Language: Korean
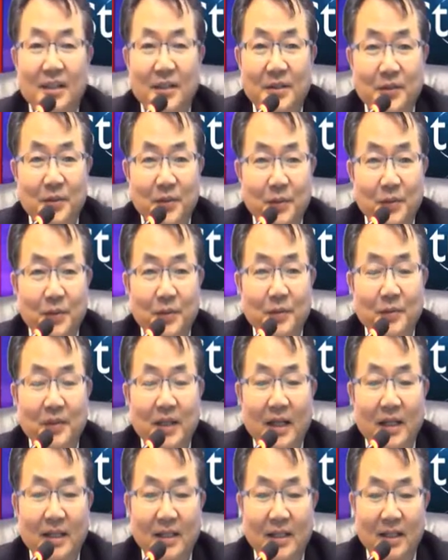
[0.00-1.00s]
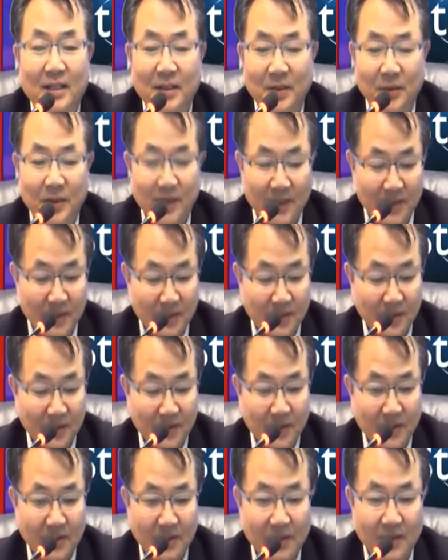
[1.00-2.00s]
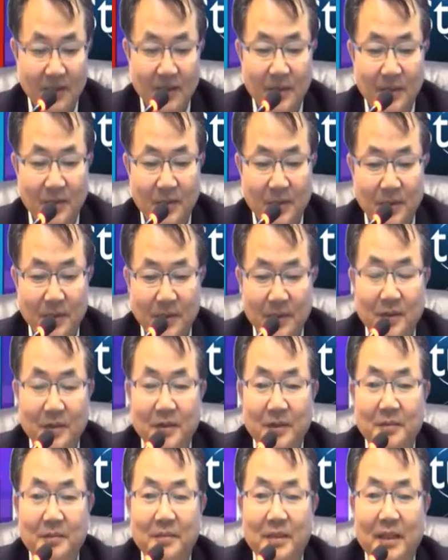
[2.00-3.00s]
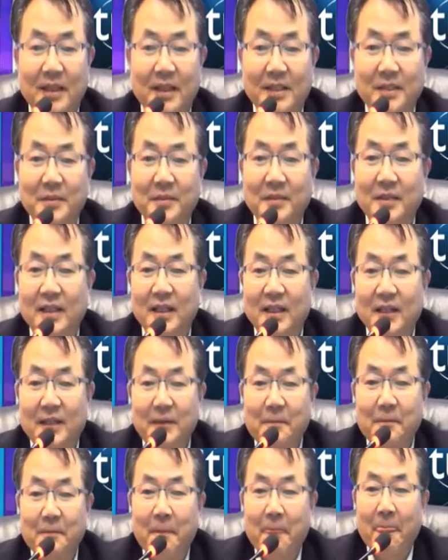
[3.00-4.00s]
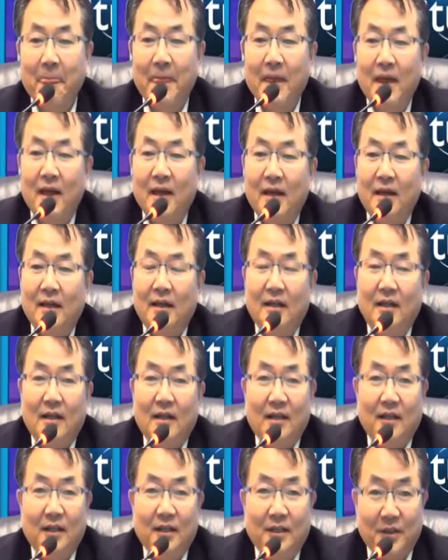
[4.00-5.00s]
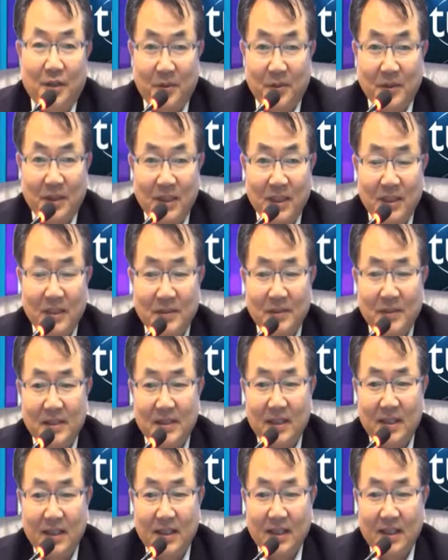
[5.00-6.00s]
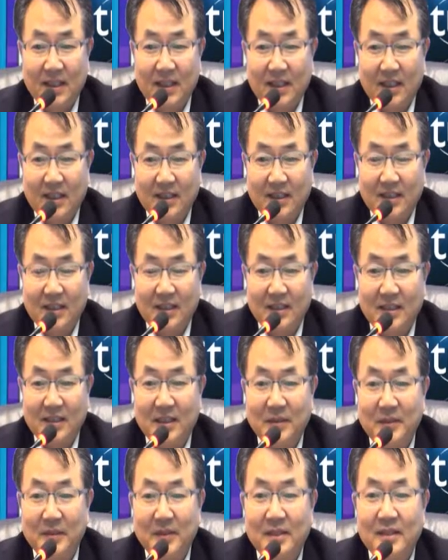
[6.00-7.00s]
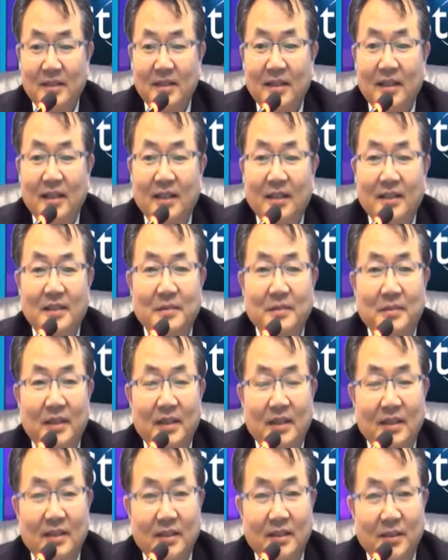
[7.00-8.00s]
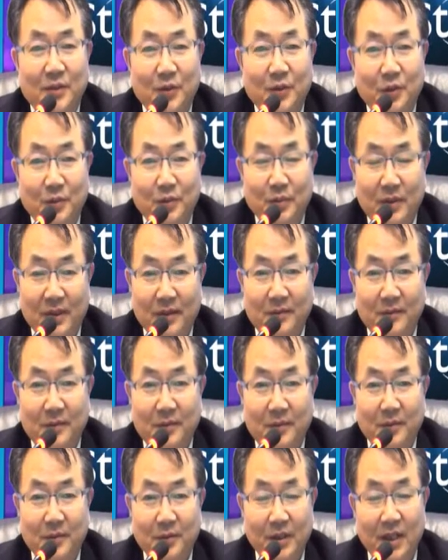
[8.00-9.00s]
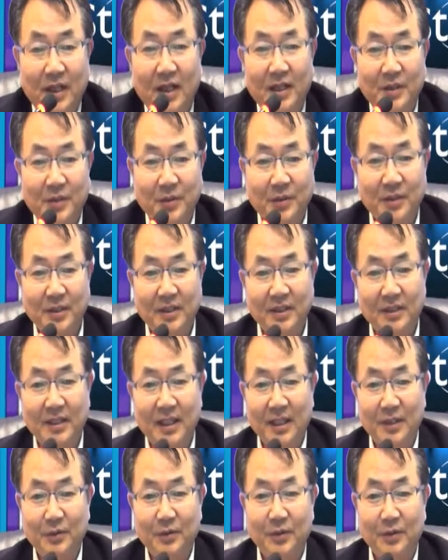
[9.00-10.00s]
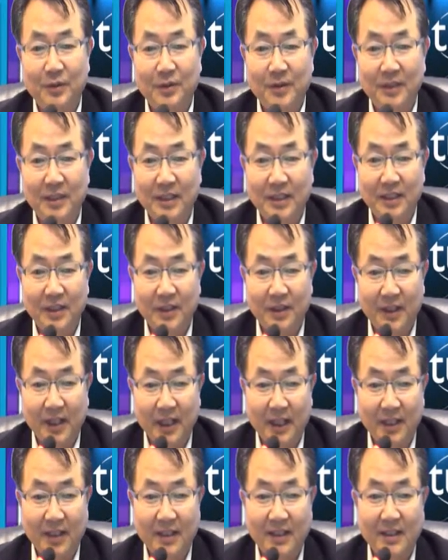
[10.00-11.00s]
조금 다른 각도에서 들려보도록 하겠습니다. 여러분 20세기, 21세기 스마트 교육 플랫폼 우리가 가지고 있는 네트워크, 인터넷